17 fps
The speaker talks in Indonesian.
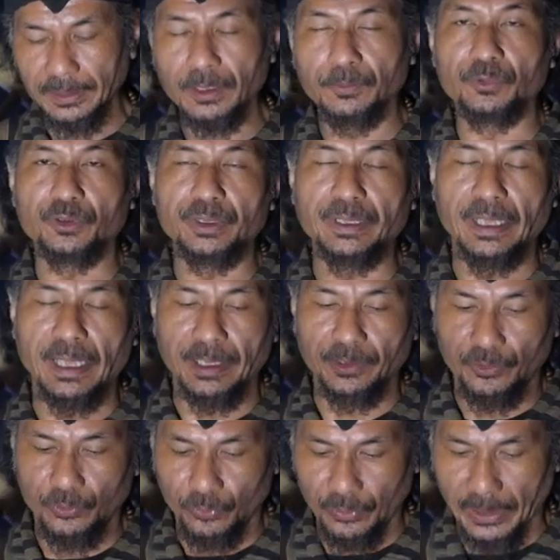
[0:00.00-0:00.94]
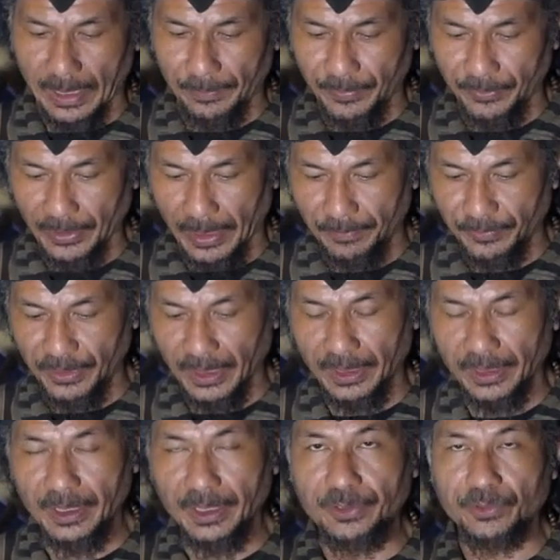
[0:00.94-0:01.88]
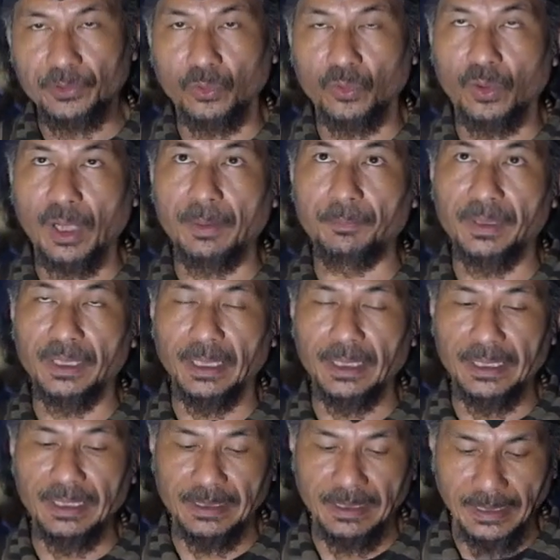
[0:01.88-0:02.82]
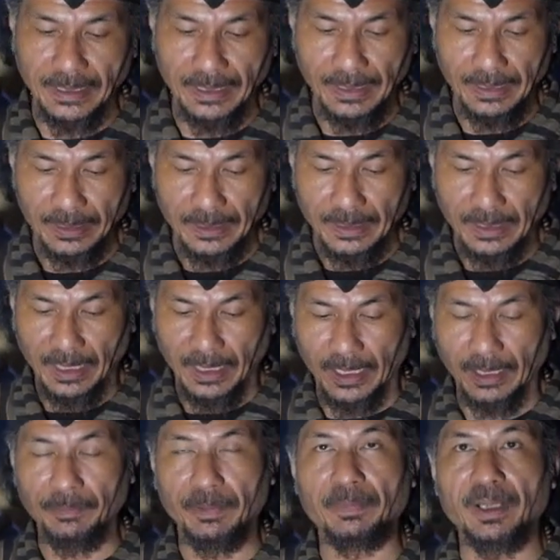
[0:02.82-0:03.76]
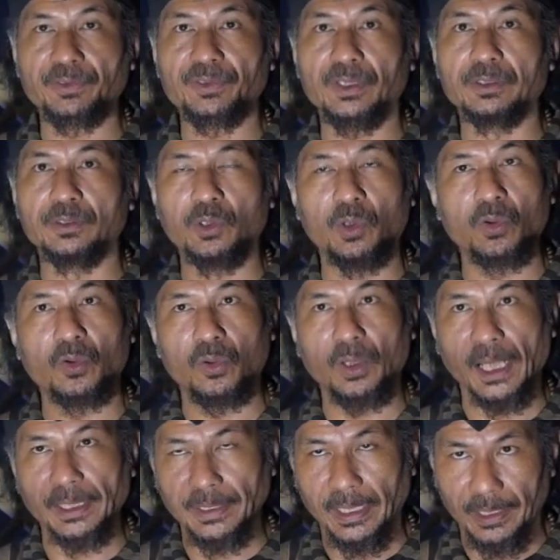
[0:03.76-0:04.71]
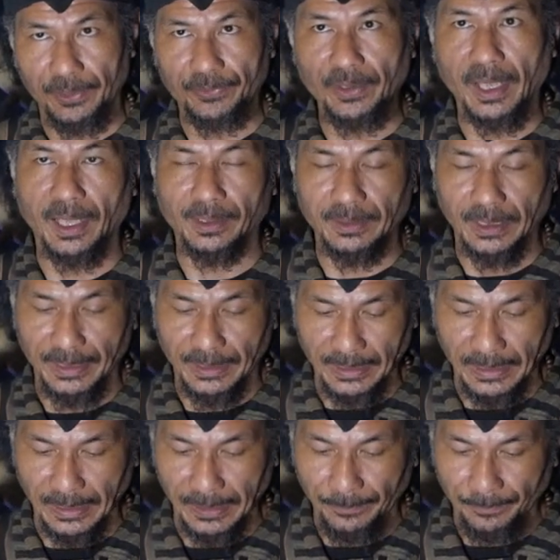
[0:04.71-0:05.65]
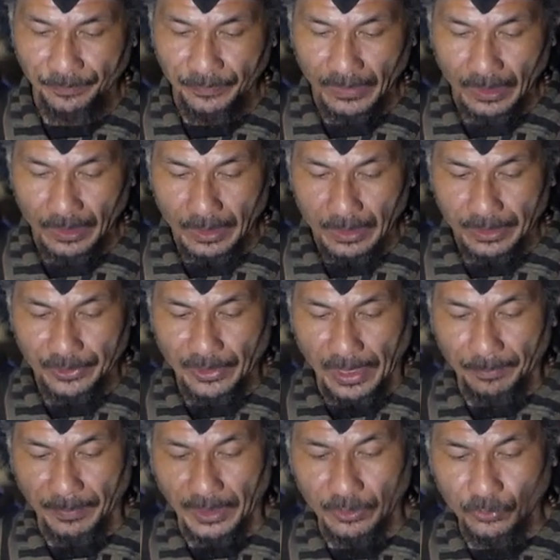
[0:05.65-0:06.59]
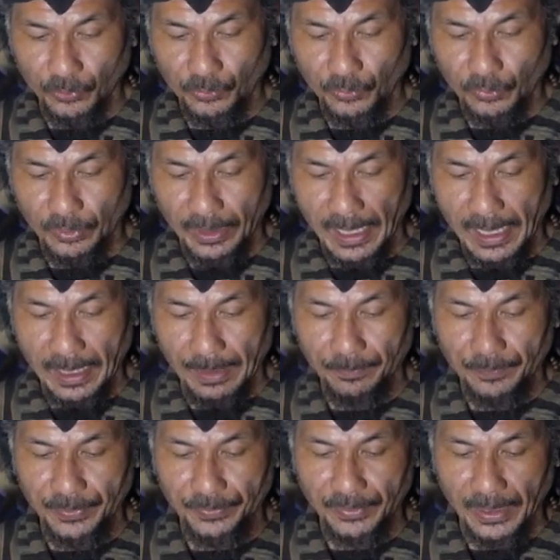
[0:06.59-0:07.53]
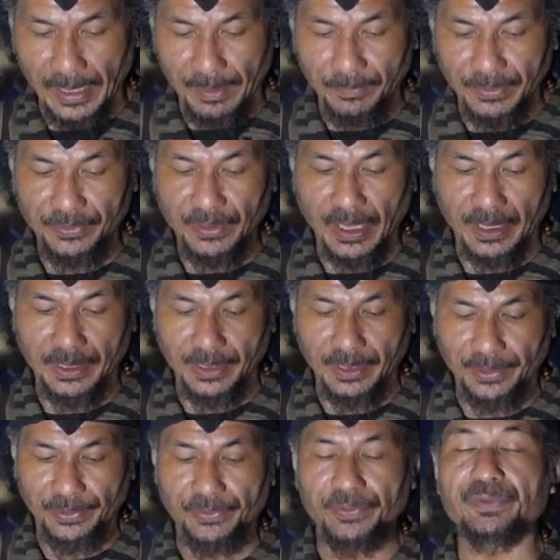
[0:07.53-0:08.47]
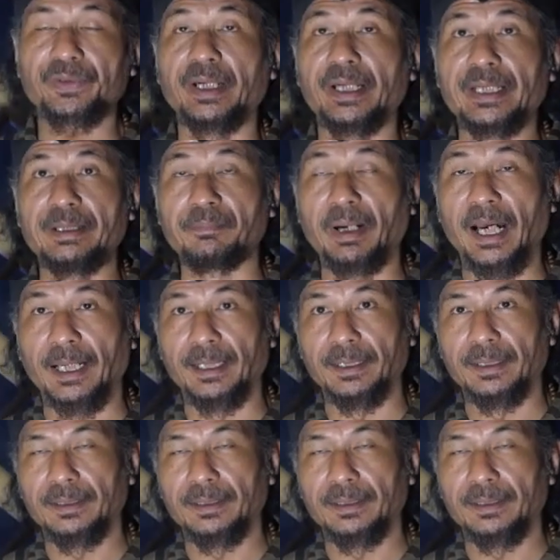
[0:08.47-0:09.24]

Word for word: kemudian juga bisa menjadi seorang peneliti karena memang cenderung orangnya ini sangat teliti. Di samping itu juga bisa menjadi seniman.